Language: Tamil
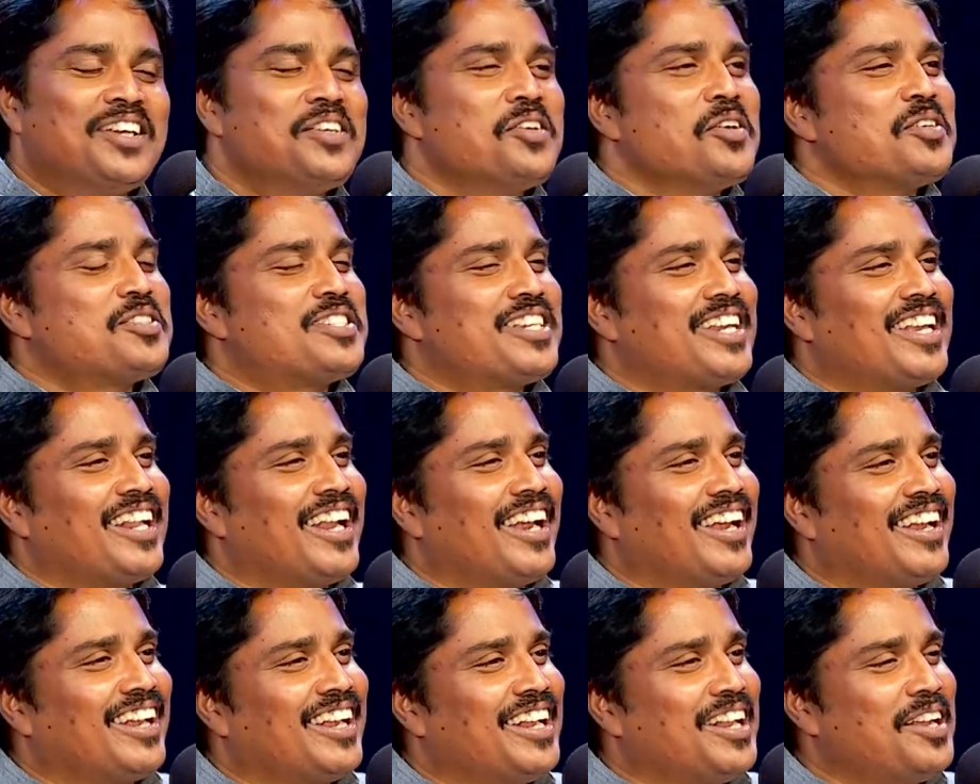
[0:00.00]

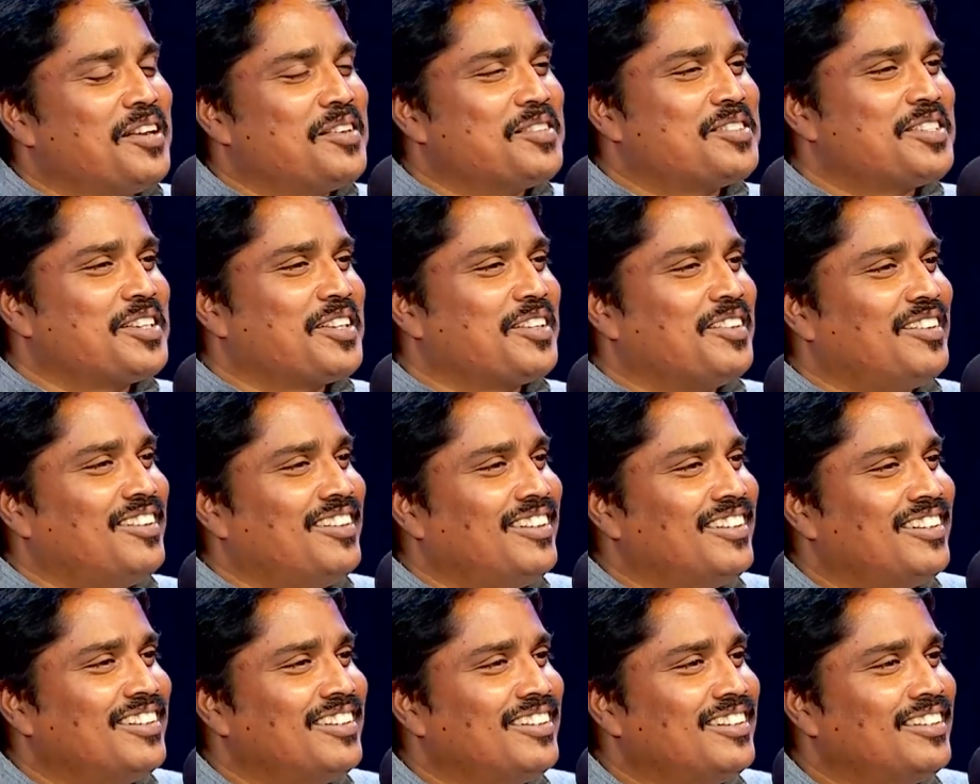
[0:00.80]
யோசிக்கிறேன் என்ன யோசிக்கிறோம்
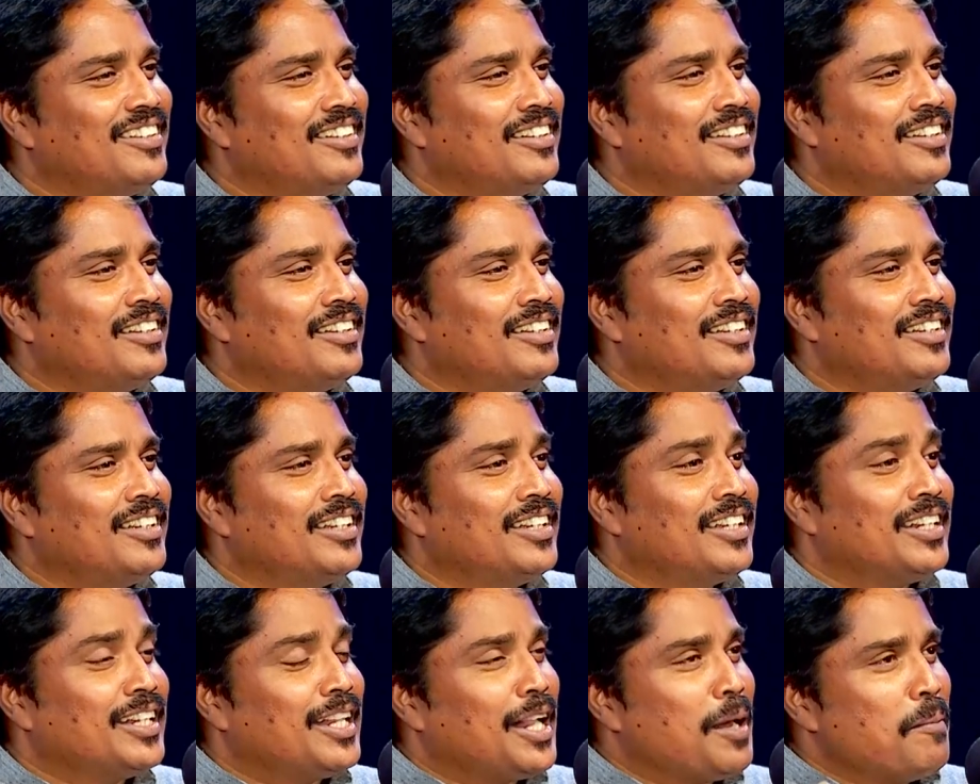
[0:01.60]

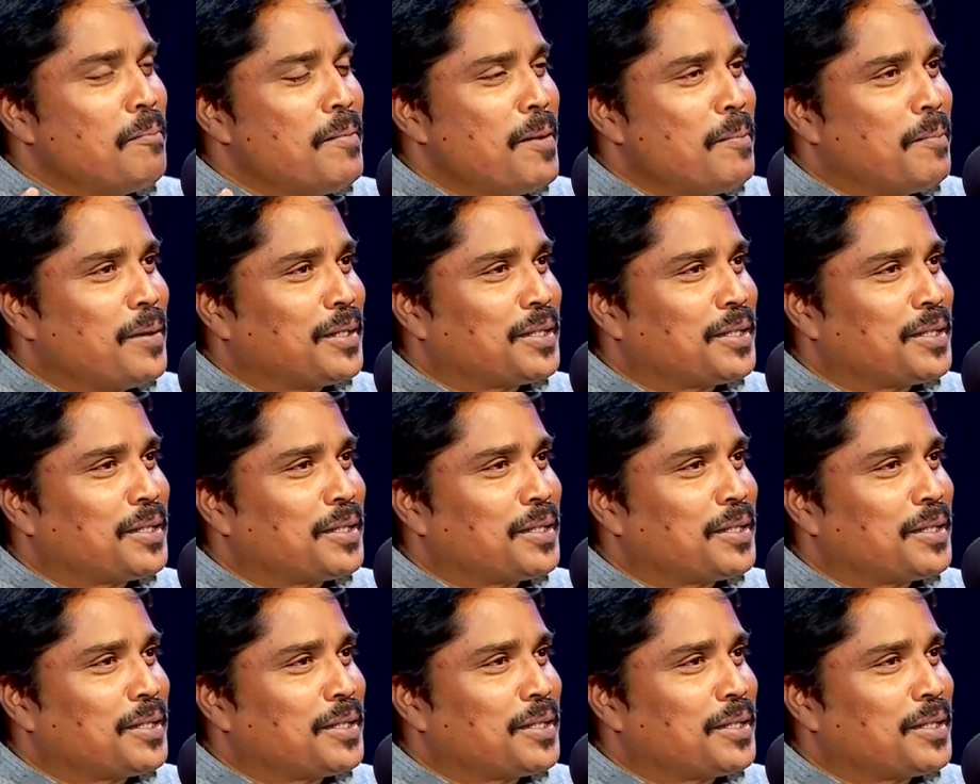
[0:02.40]
நம்ம